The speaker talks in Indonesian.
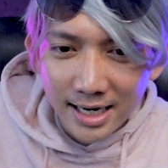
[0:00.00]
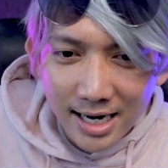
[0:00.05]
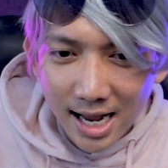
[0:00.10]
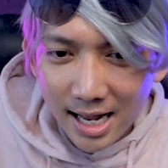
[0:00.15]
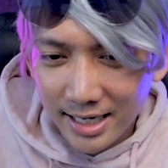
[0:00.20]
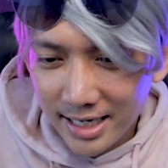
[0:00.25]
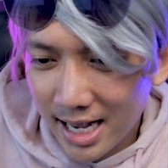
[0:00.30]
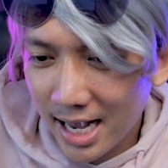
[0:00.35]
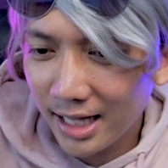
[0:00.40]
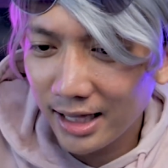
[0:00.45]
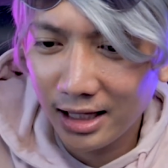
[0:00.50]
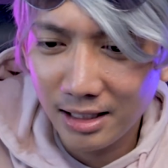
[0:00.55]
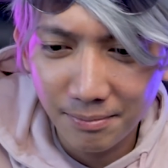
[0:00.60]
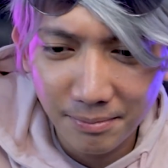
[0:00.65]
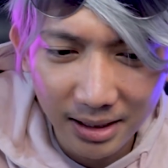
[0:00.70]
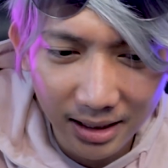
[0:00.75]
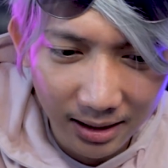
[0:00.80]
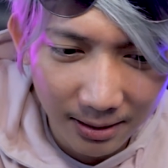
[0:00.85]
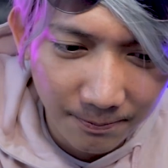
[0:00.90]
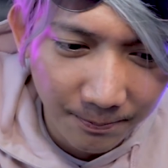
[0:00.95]
Dan ya
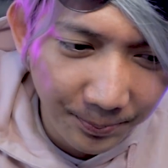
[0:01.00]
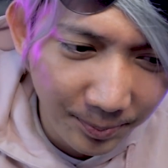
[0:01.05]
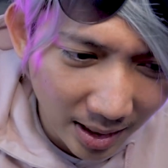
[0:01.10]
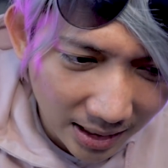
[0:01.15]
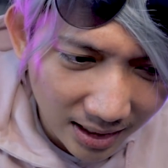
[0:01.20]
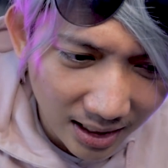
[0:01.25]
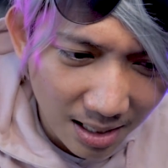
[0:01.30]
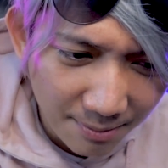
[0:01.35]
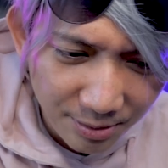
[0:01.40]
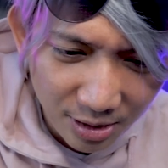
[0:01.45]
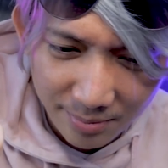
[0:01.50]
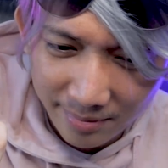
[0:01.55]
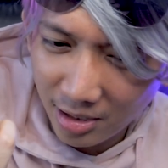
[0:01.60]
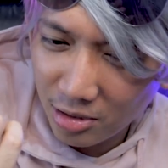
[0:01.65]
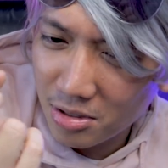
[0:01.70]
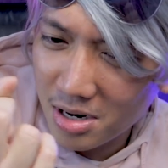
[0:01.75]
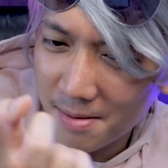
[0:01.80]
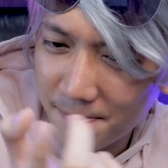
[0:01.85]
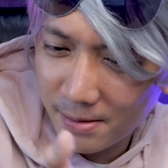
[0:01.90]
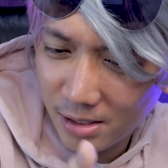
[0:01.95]
tapi
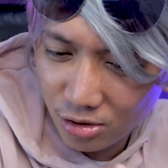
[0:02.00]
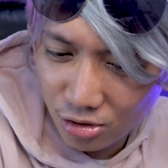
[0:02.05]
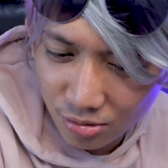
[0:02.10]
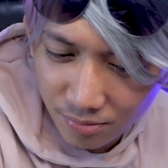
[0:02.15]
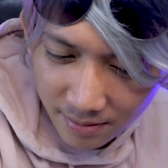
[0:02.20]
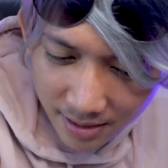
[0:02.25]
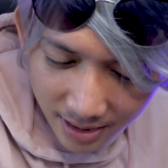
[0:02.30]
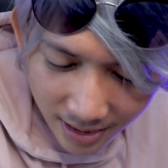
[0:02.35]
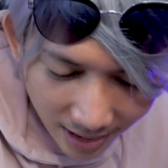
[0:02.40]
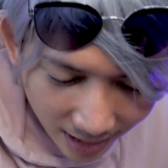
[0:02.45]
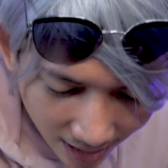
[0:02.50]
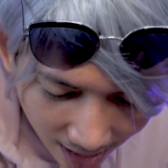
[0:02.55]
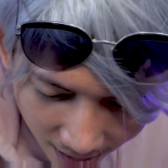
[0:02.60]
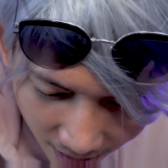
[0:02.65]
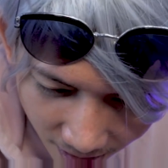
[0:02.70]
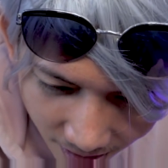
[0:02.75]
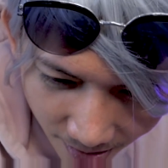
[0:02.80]
seperti itu ya perjumpaan kita